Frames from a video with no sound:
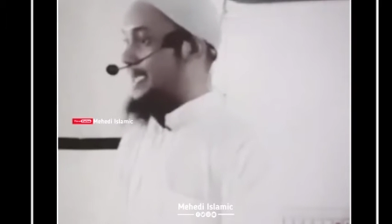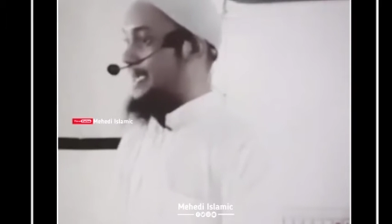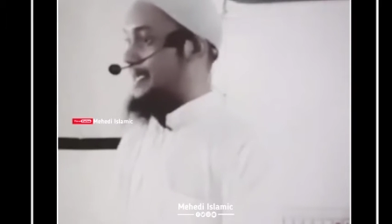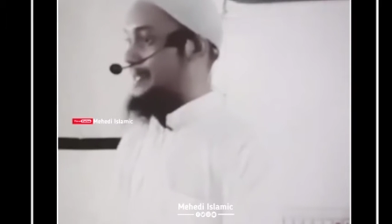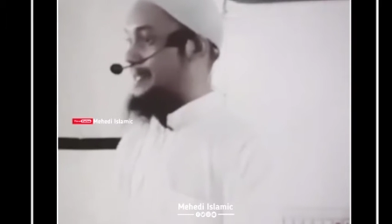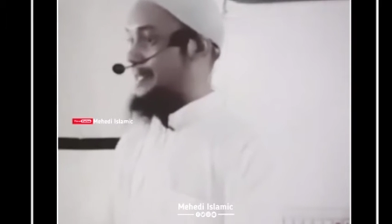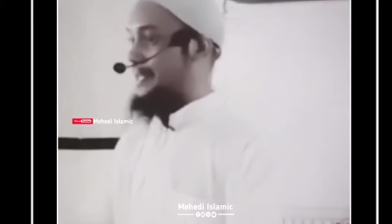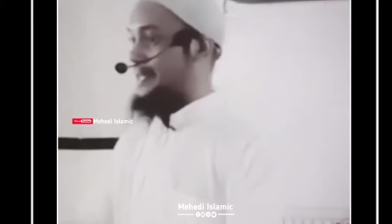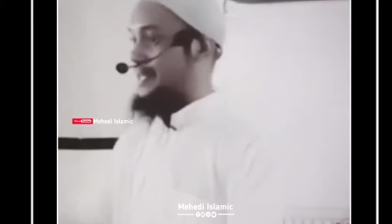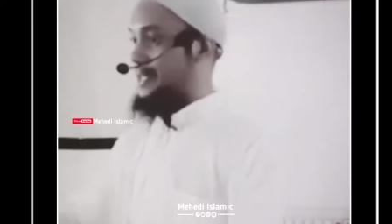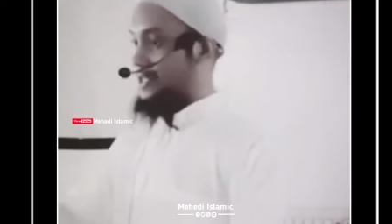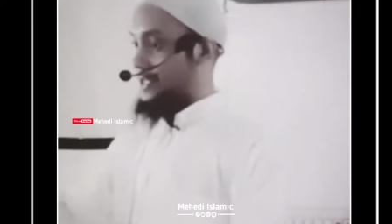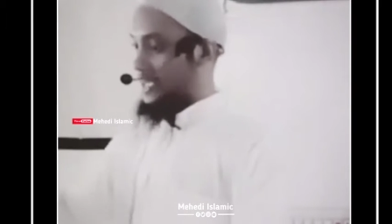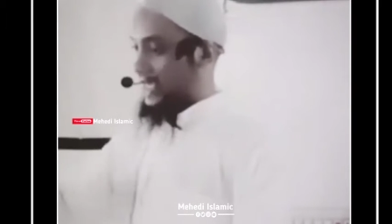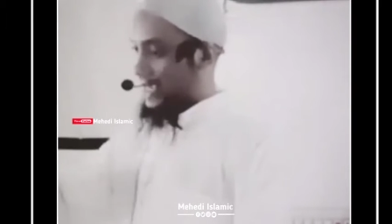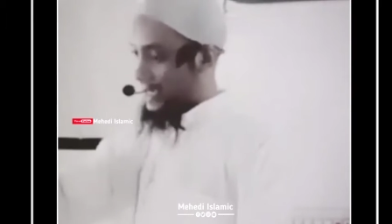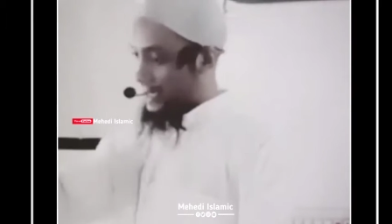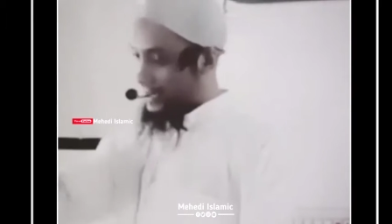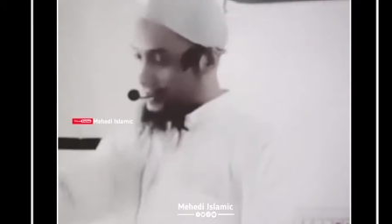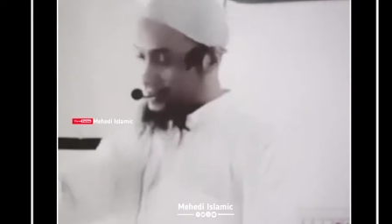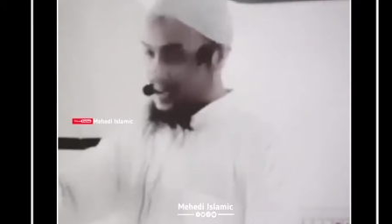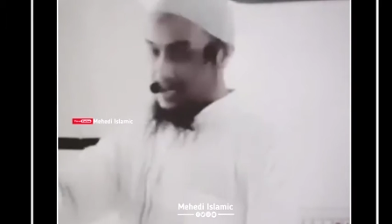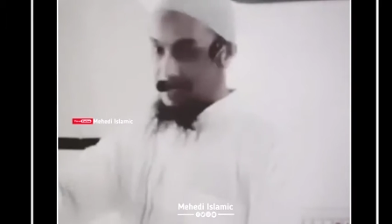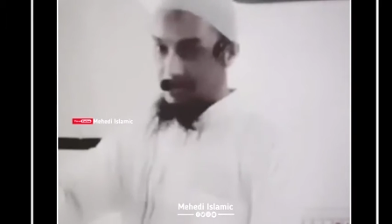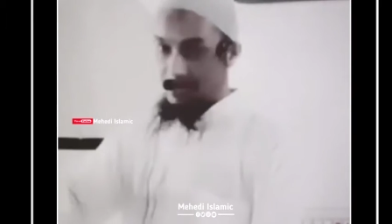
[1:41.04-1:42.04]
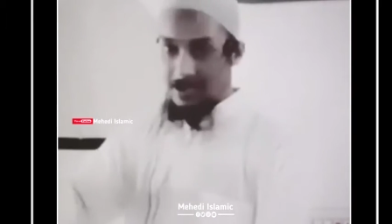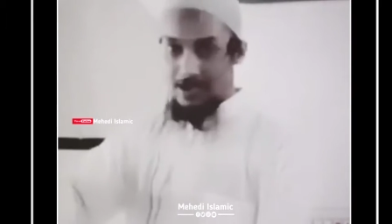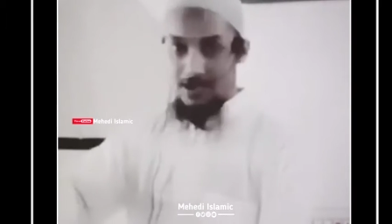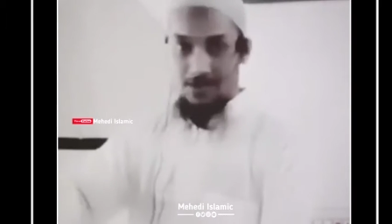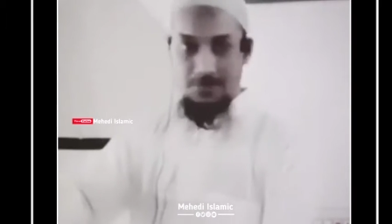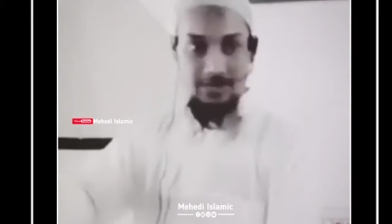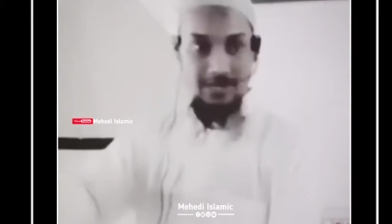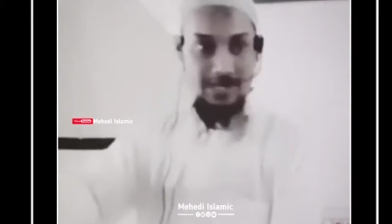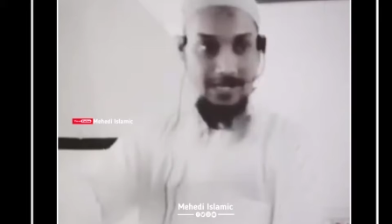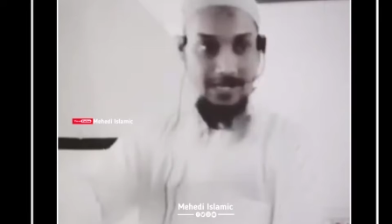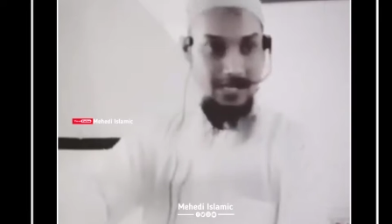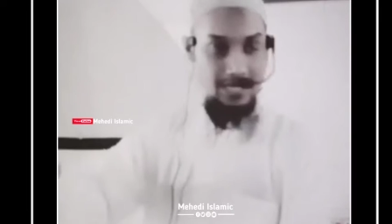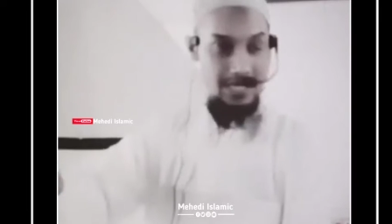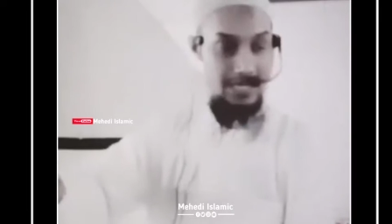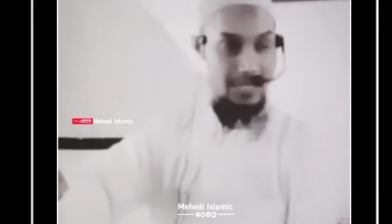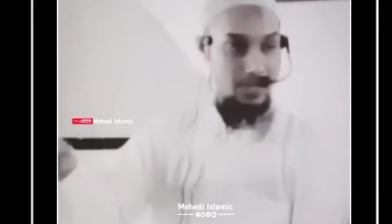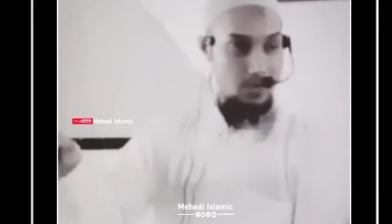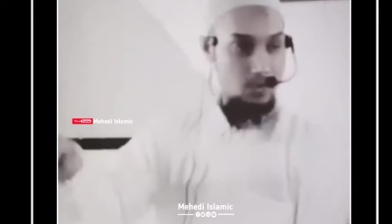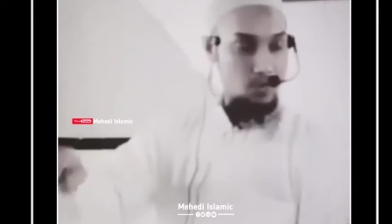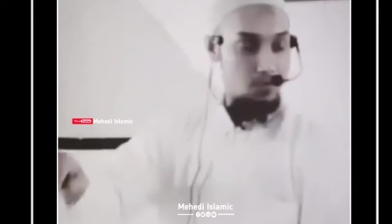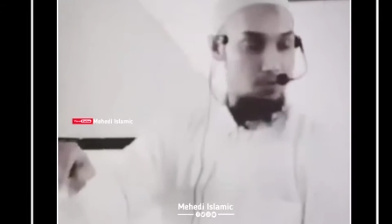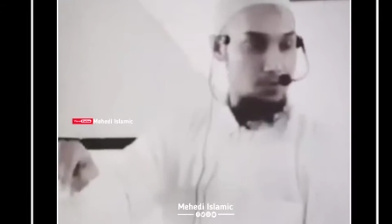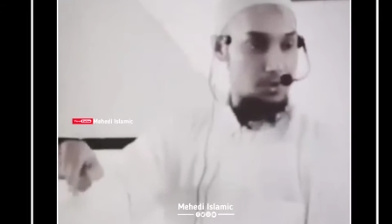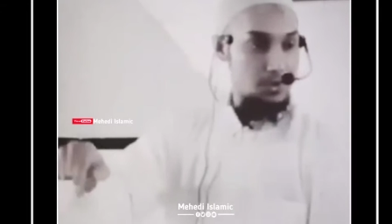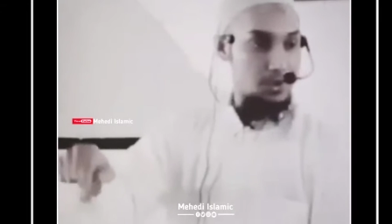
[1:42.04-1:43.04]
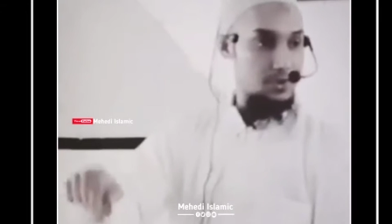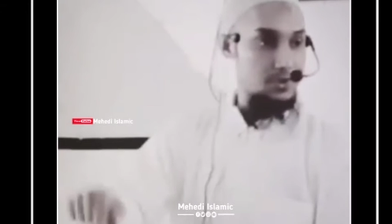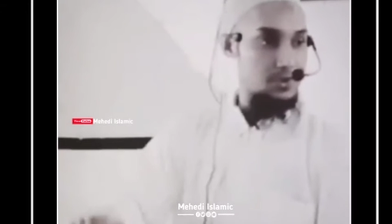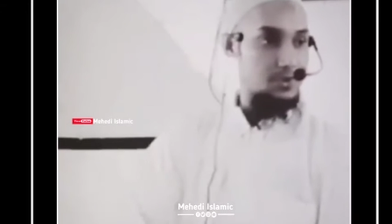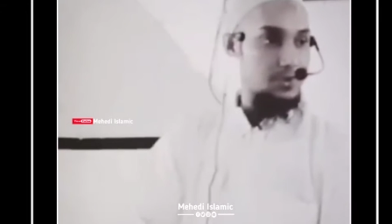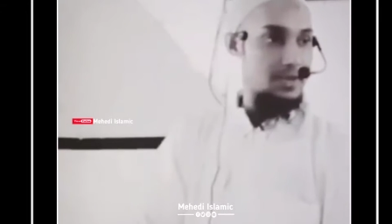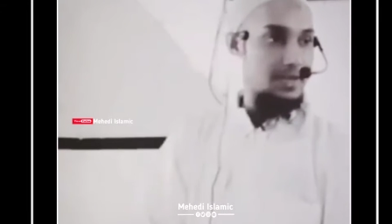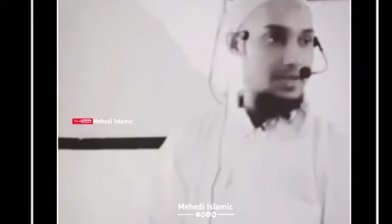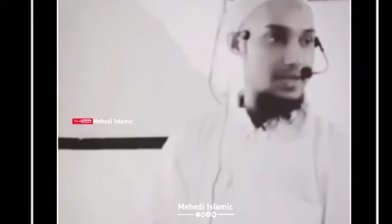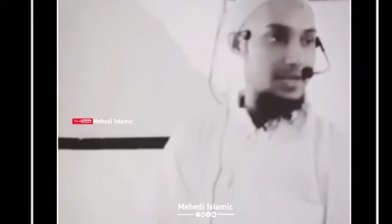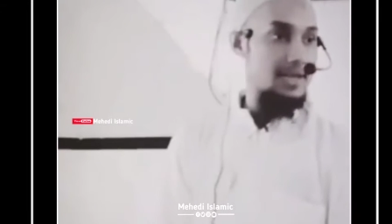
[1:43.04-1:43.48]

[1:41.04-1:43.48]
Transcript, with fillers: এটা এই জামানত এই উম্মতের জন্য